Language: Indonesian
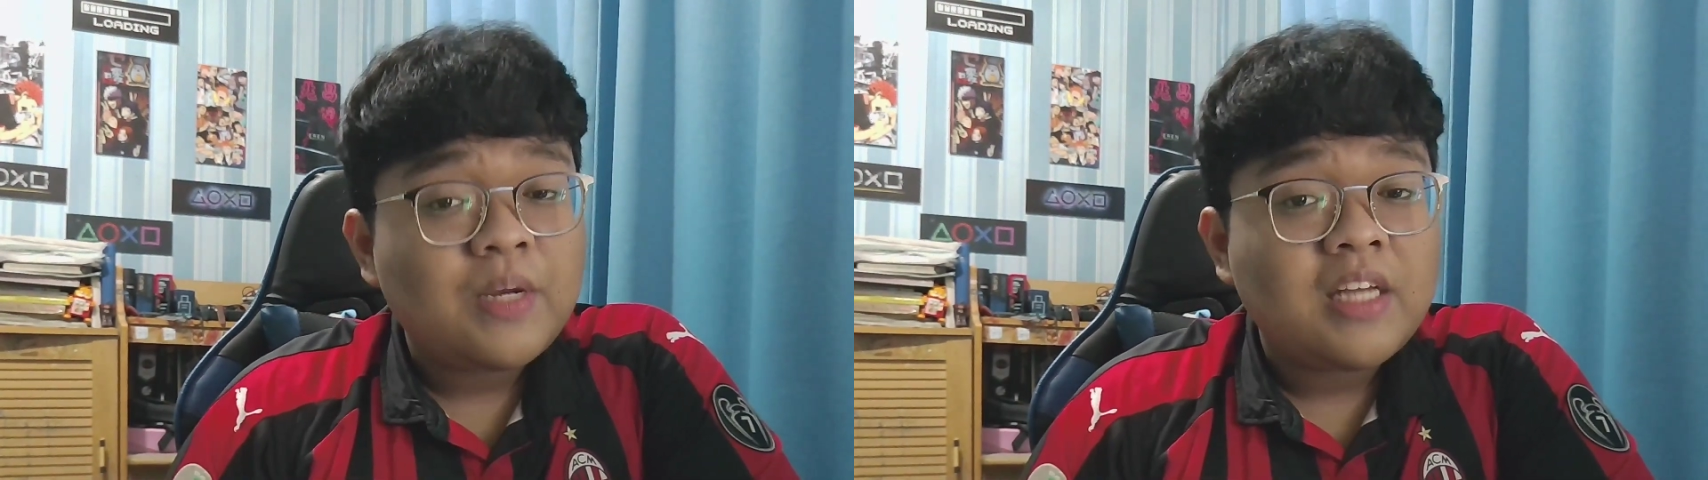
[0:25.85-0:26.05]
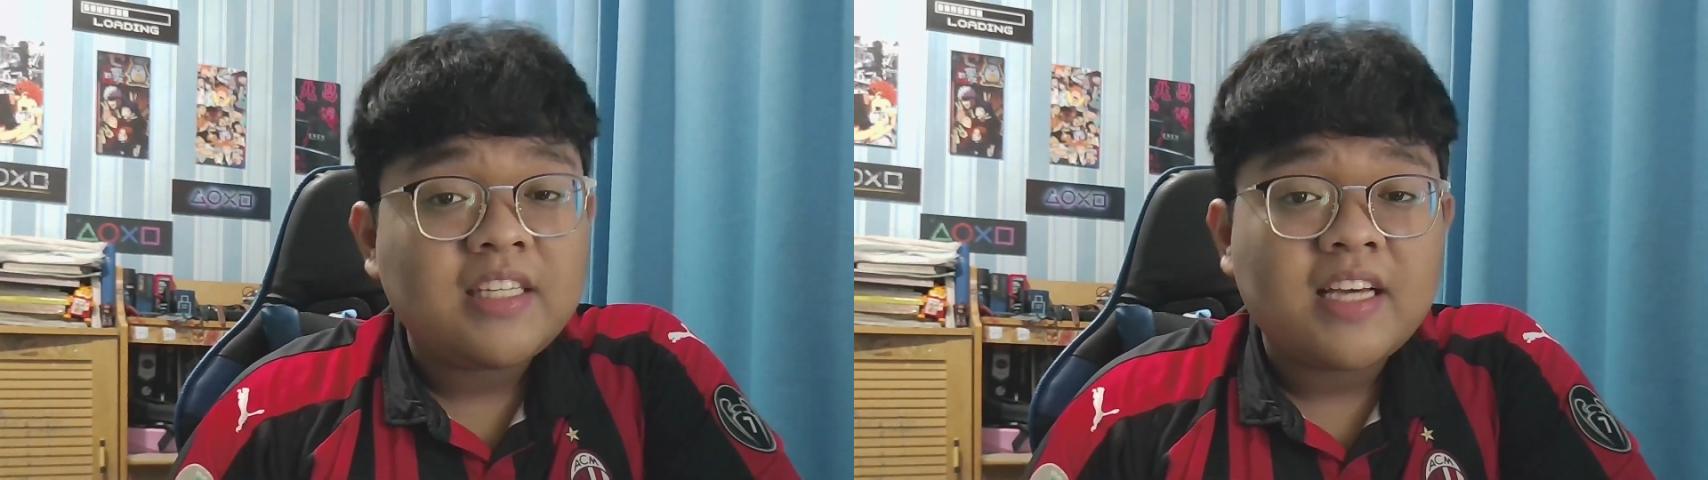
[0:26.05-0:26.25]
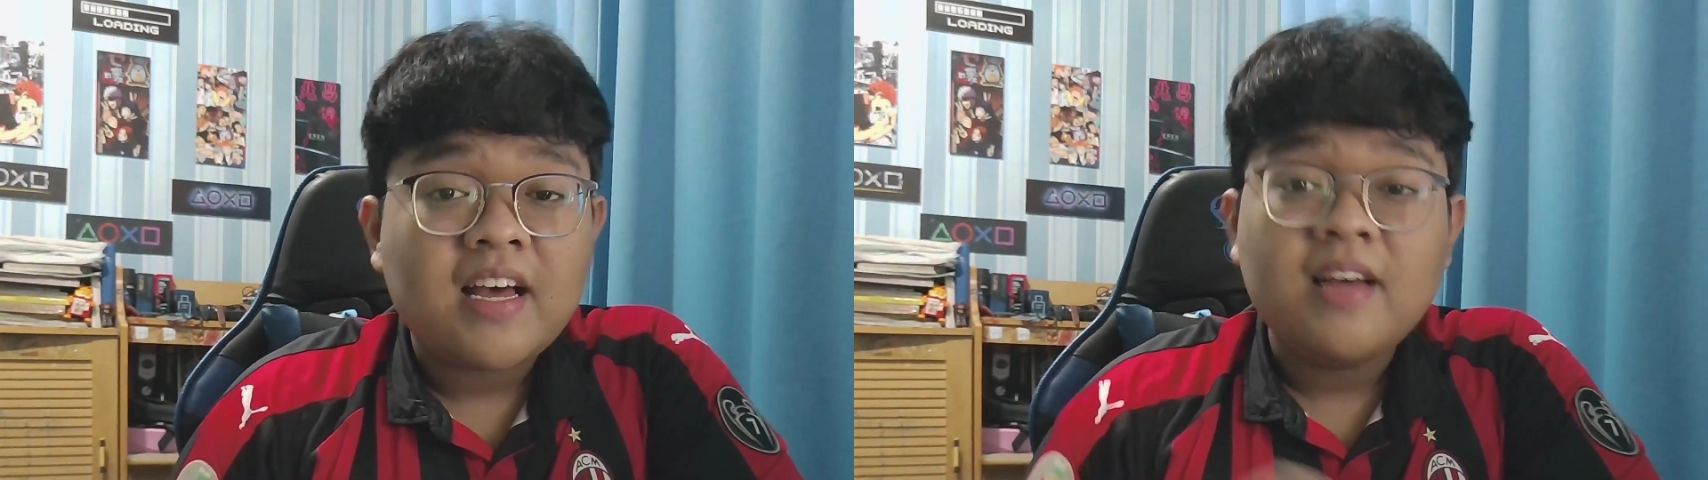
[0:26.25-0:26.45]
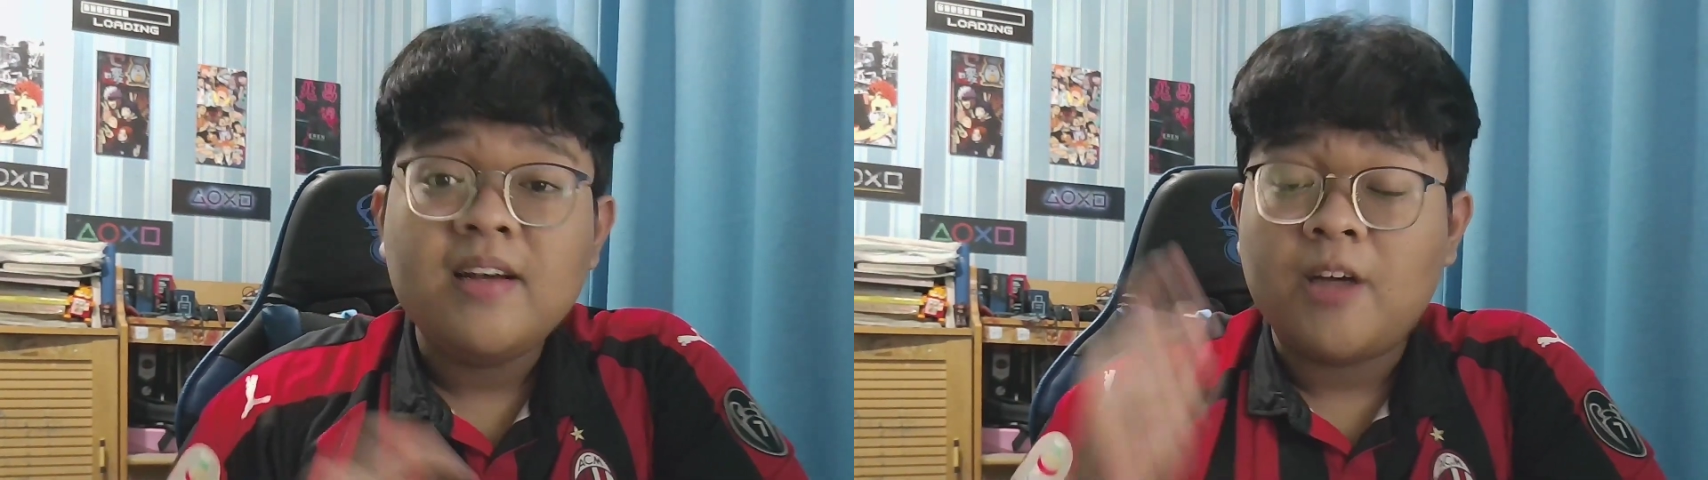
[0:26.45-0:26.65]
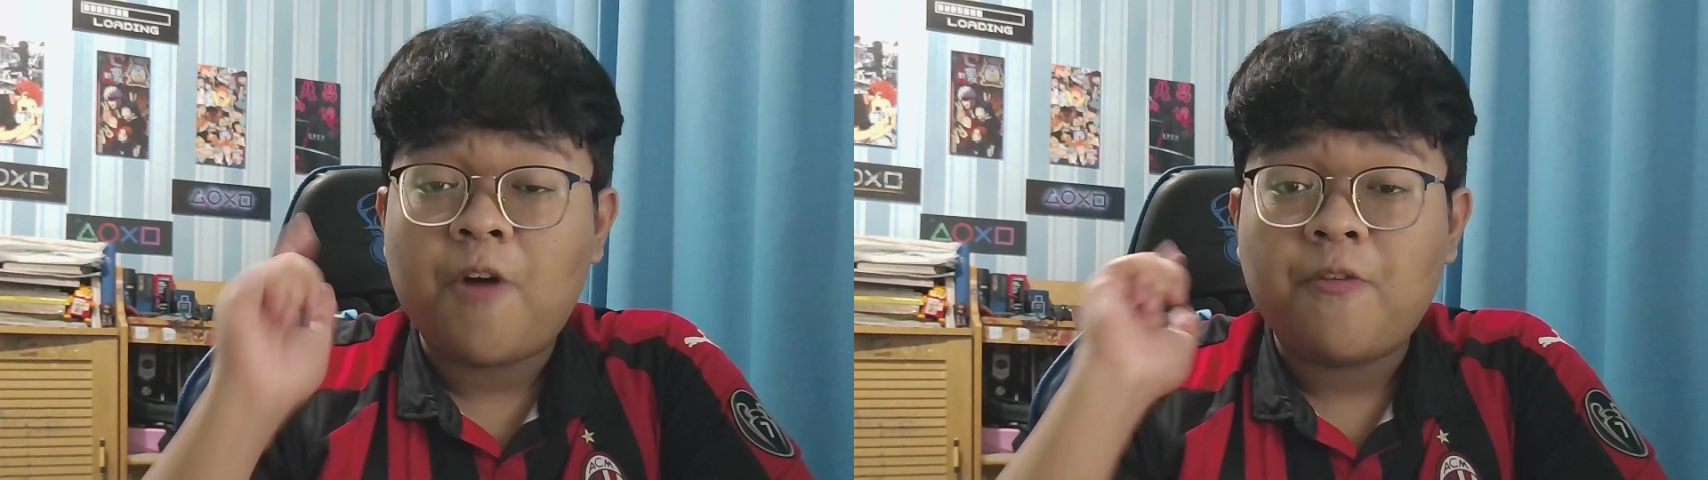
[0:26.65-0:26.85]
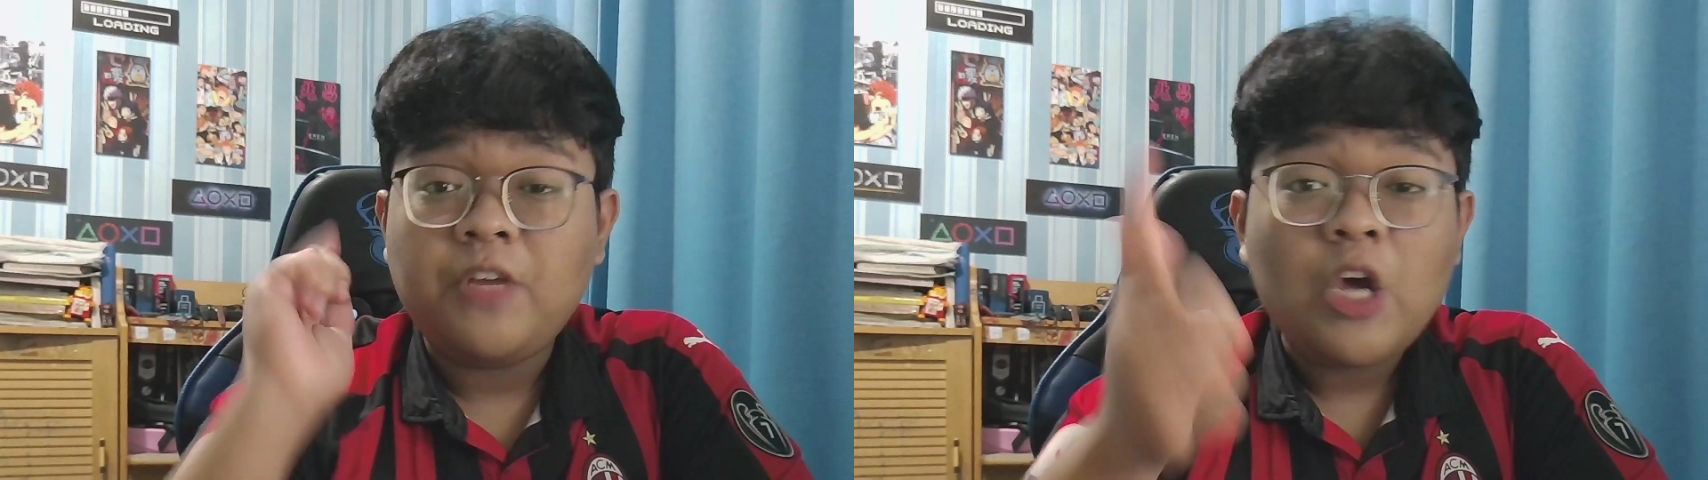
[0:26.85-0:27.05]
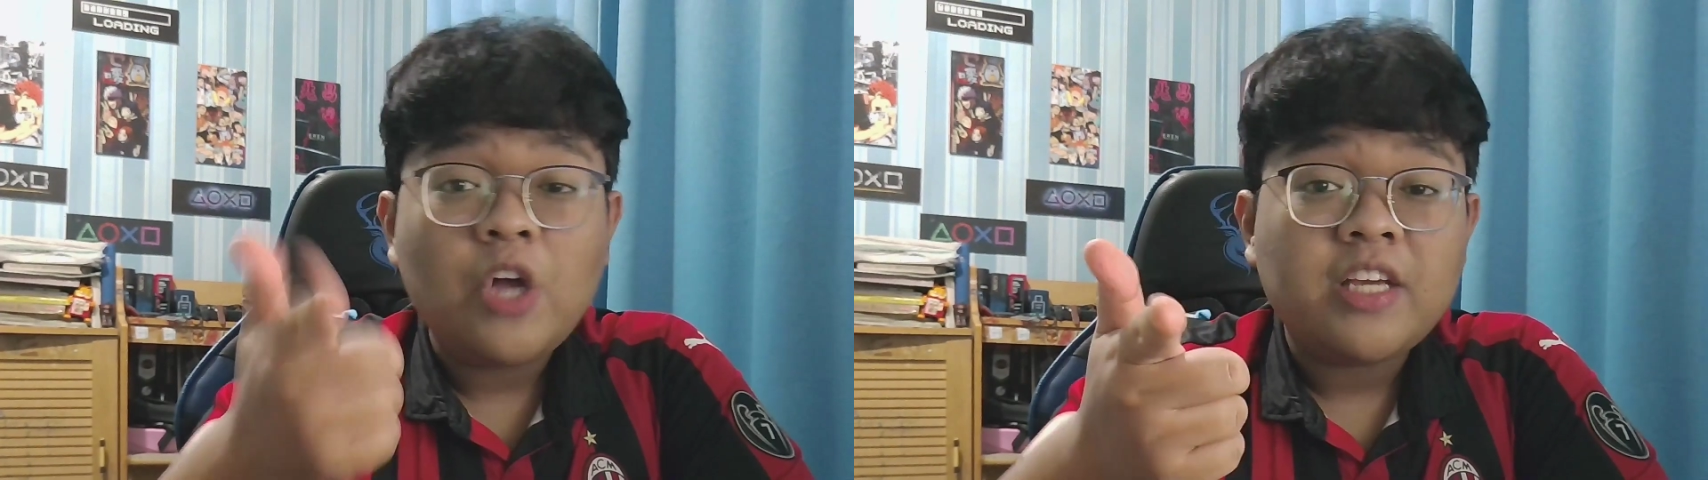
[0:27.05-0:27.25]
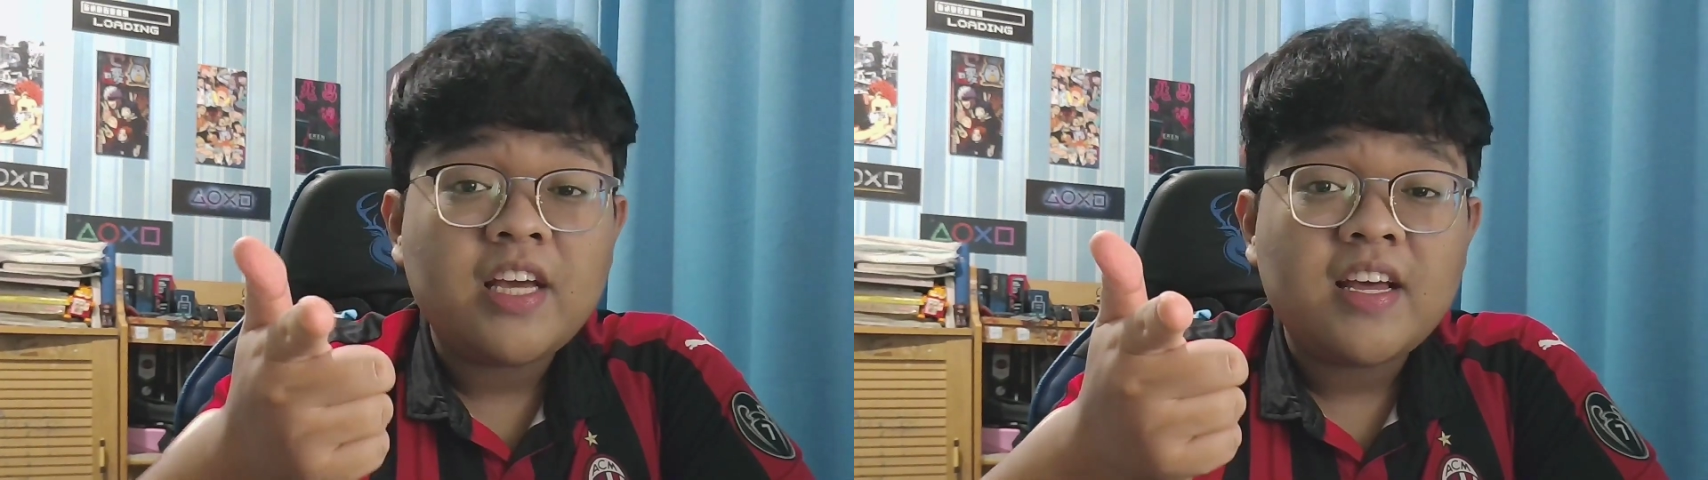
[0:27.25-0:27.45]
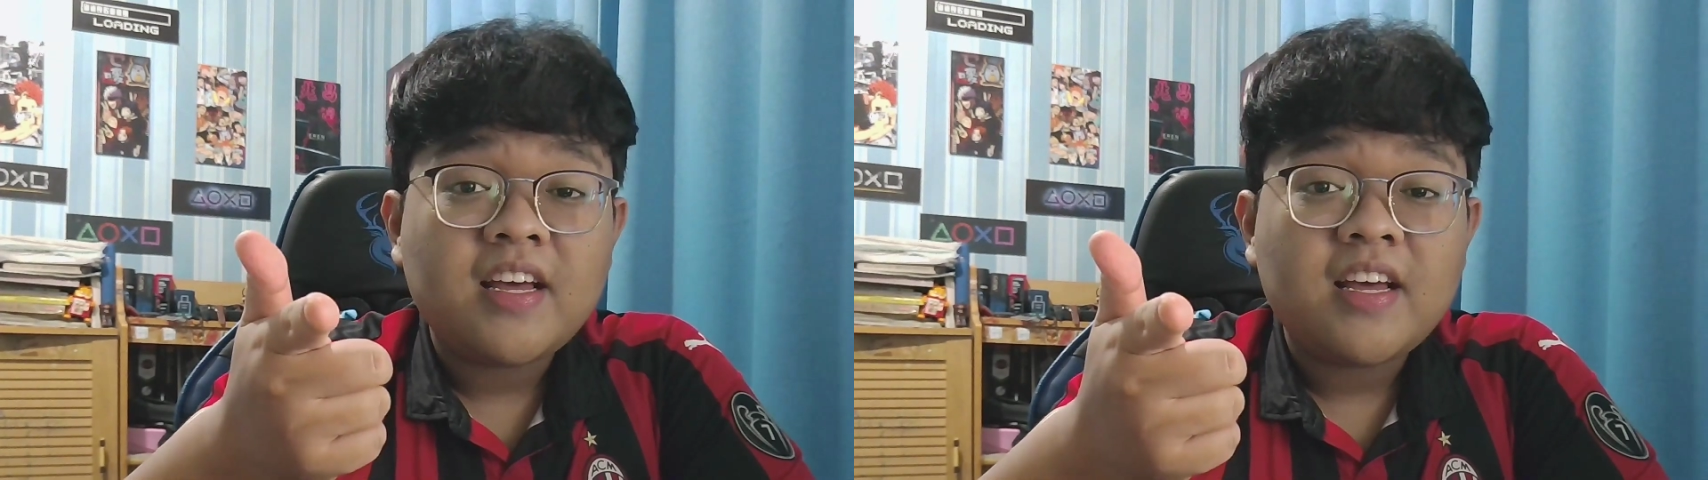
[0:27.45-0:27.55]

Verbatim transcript: aja ke videonya.